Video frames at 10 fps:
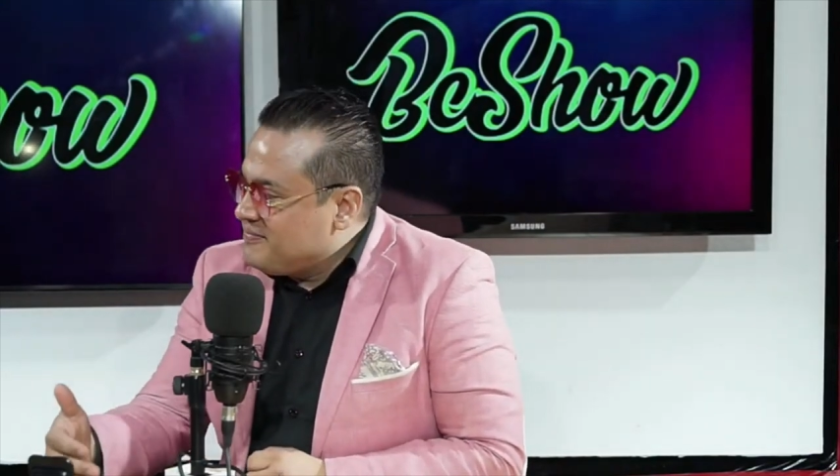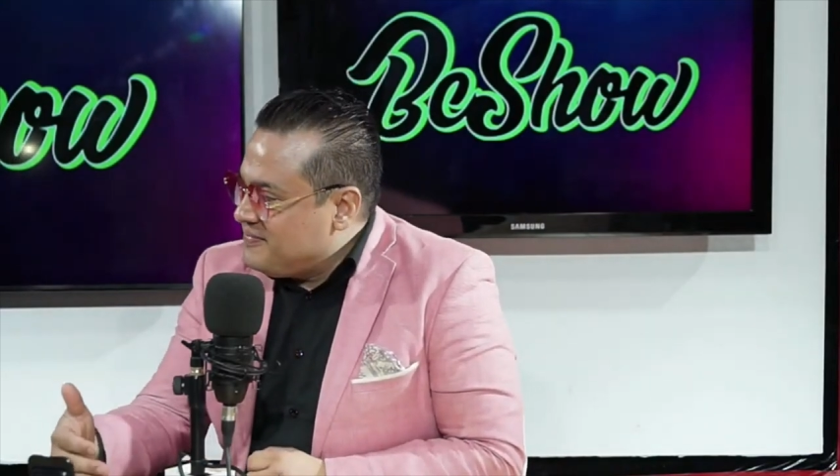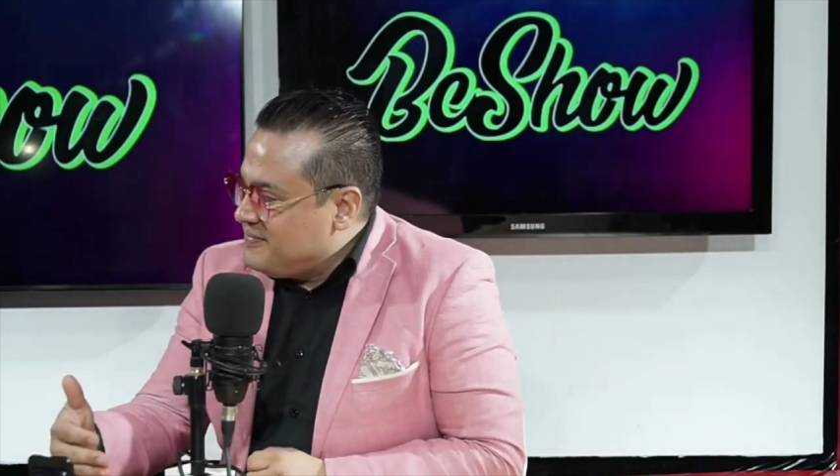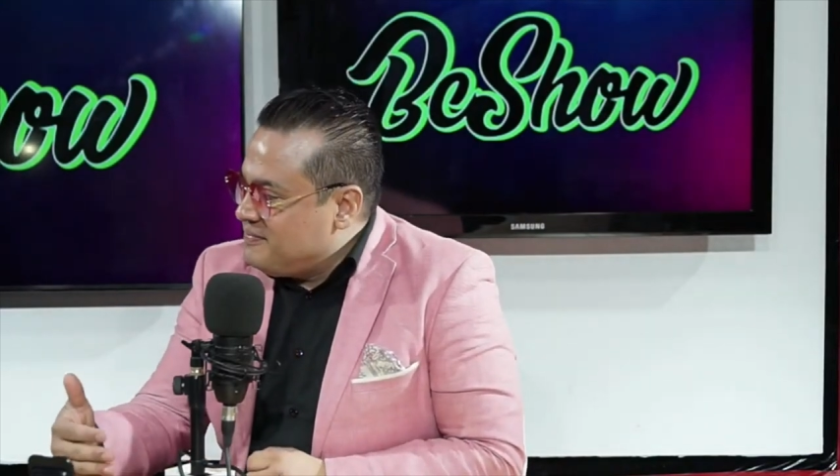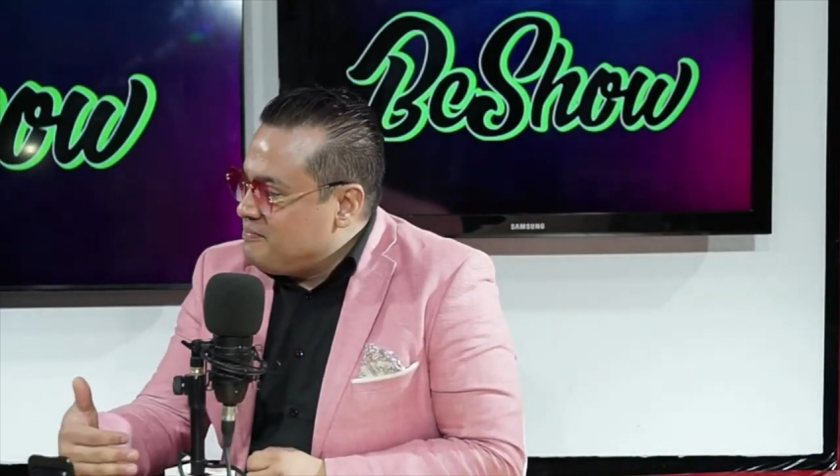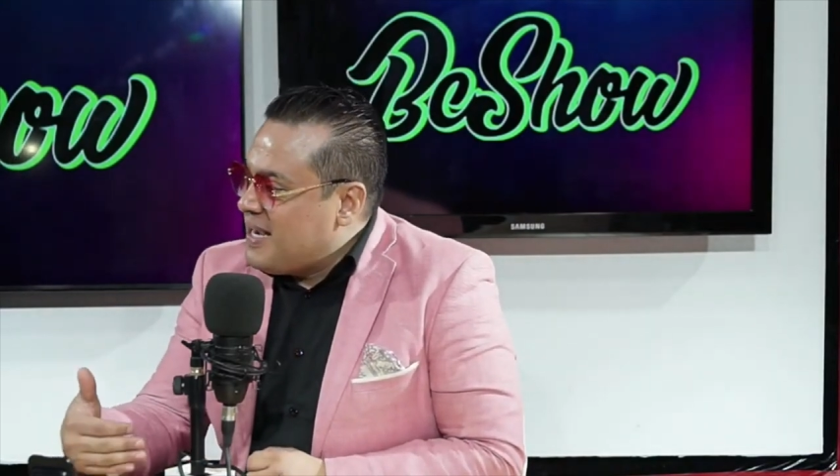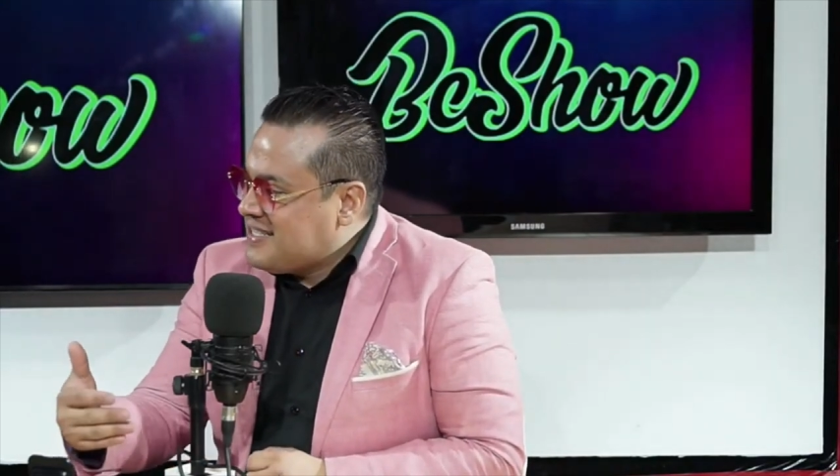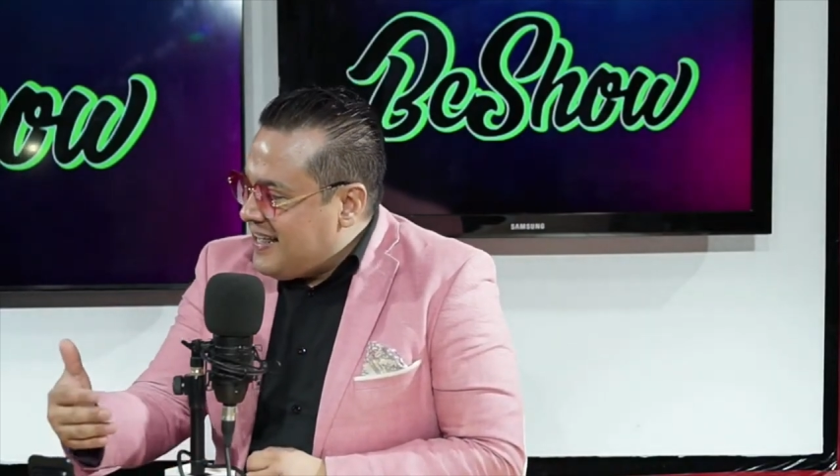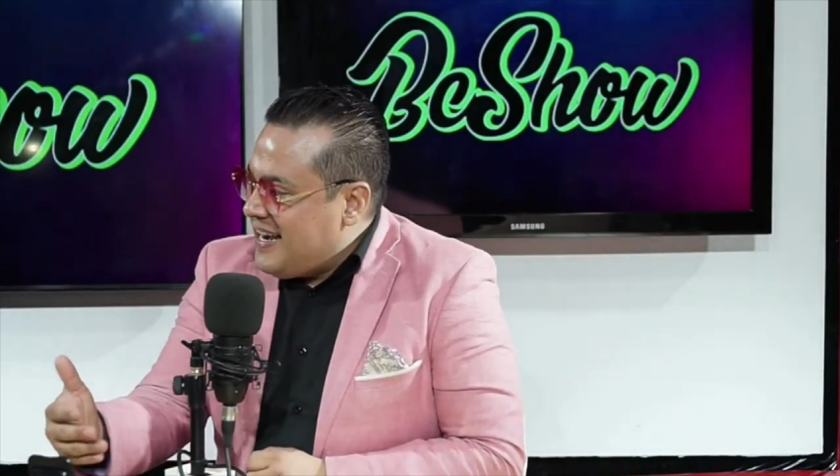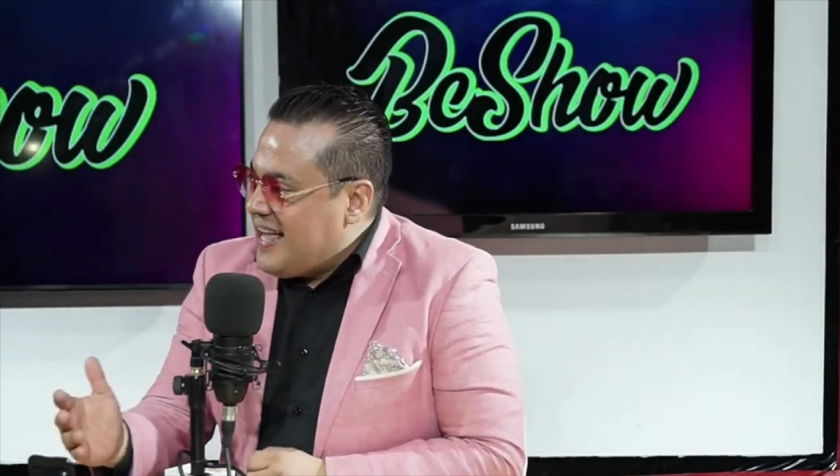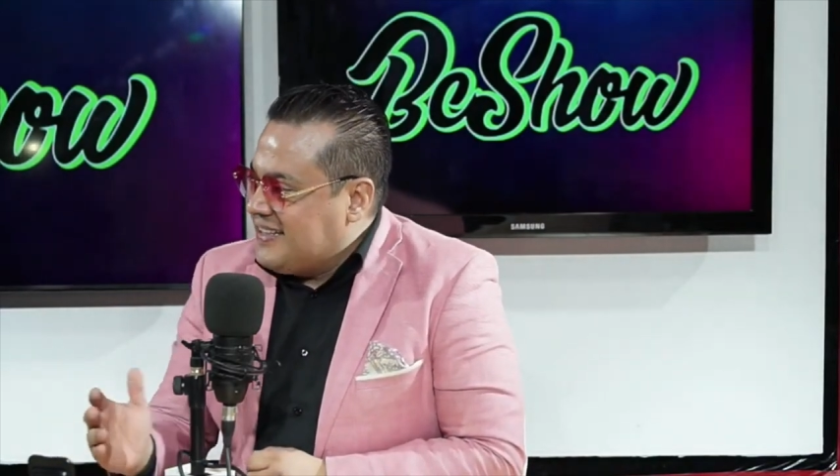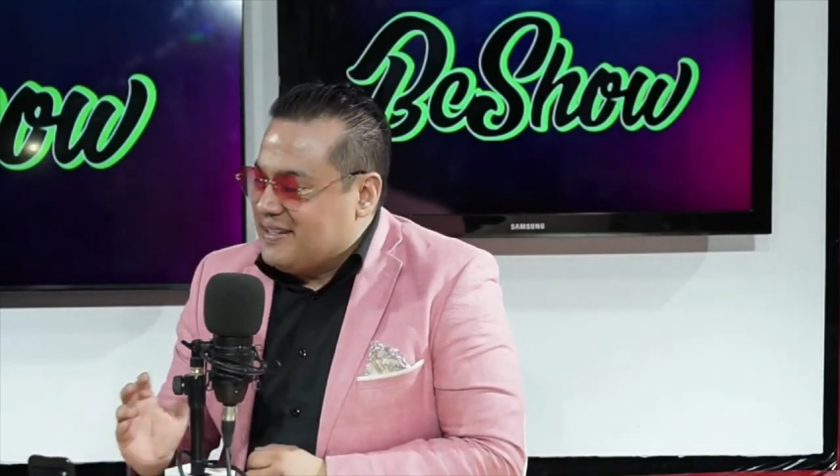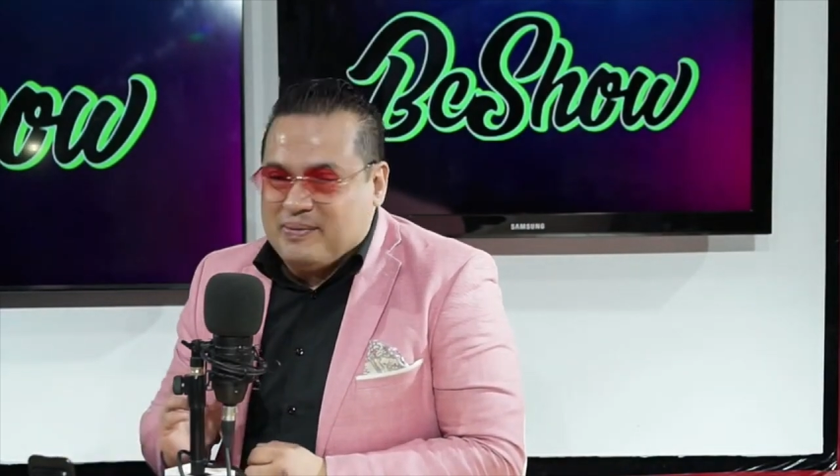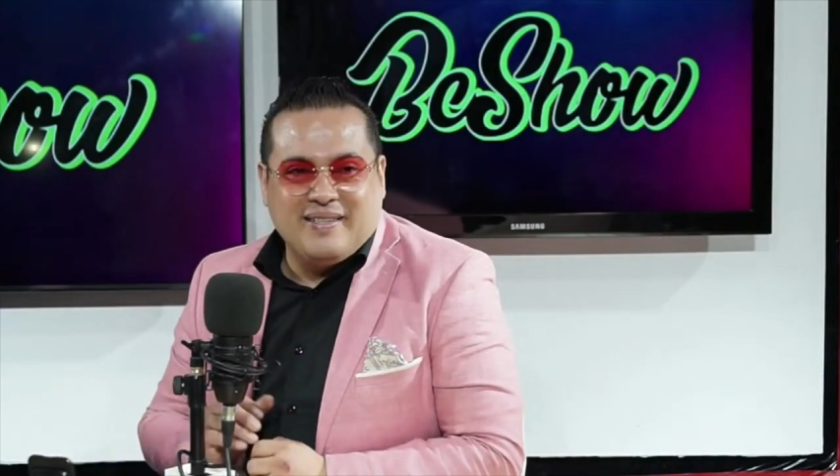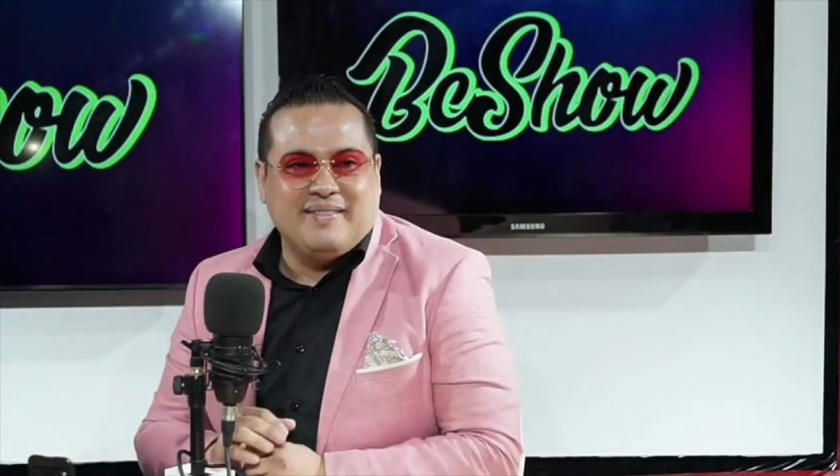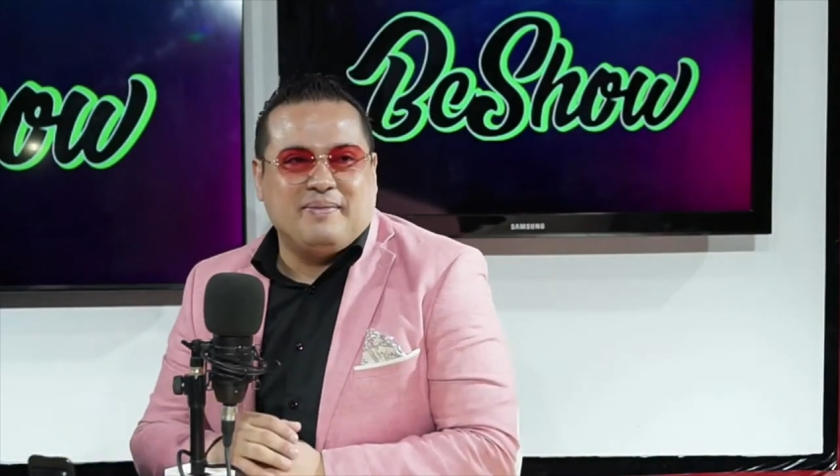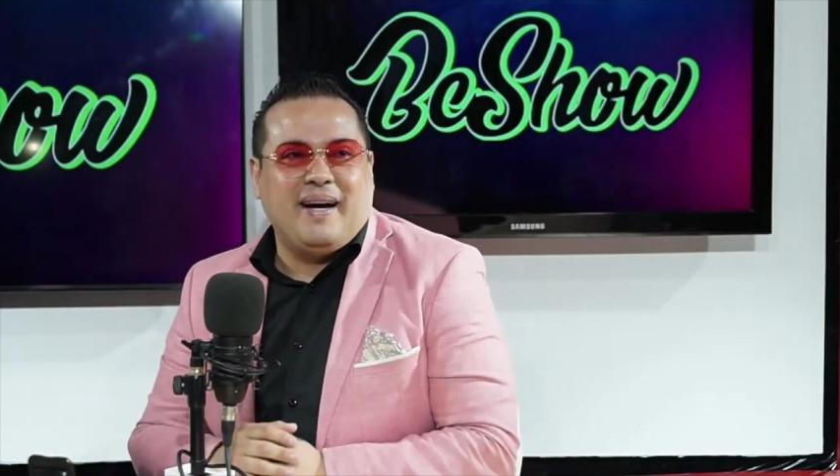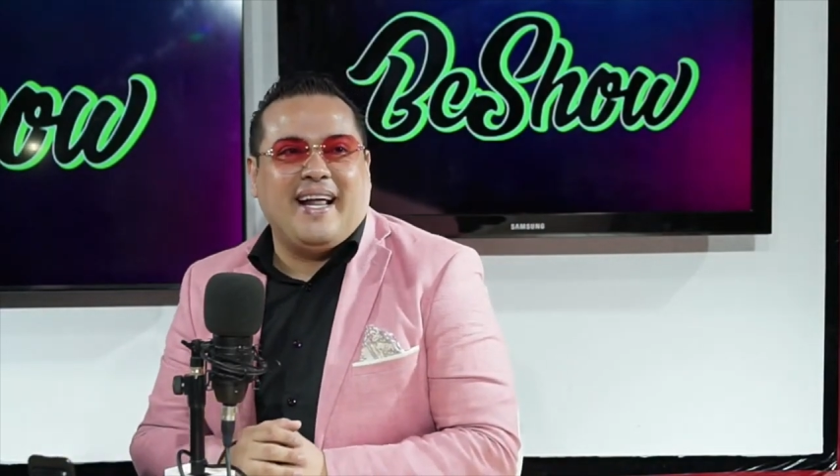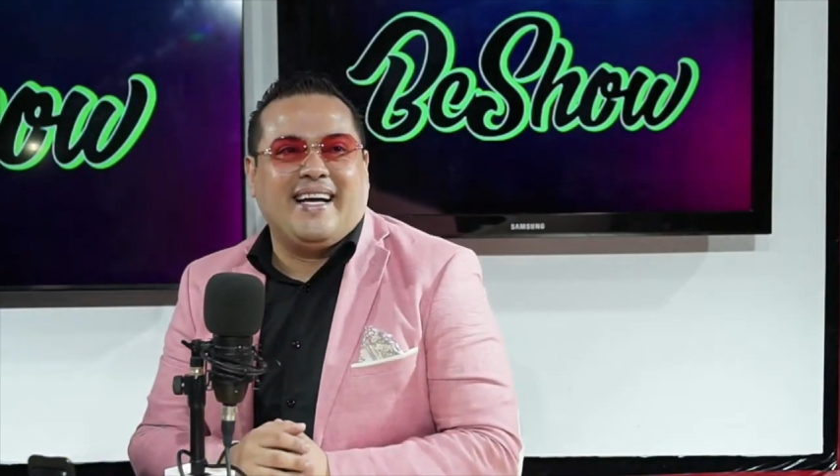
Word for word: más adelante. claro.